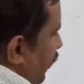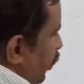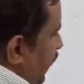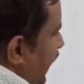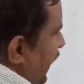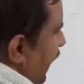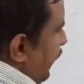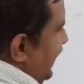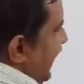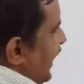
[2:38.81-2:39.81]
तो तीन के
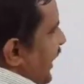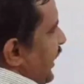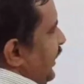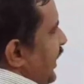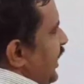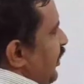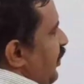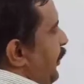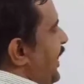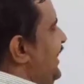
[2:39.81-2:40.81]
पीछे यानी तीन की
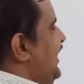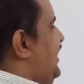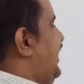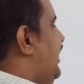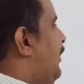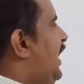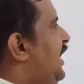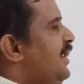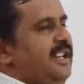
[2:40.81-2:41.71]
विपरीत स्थिति में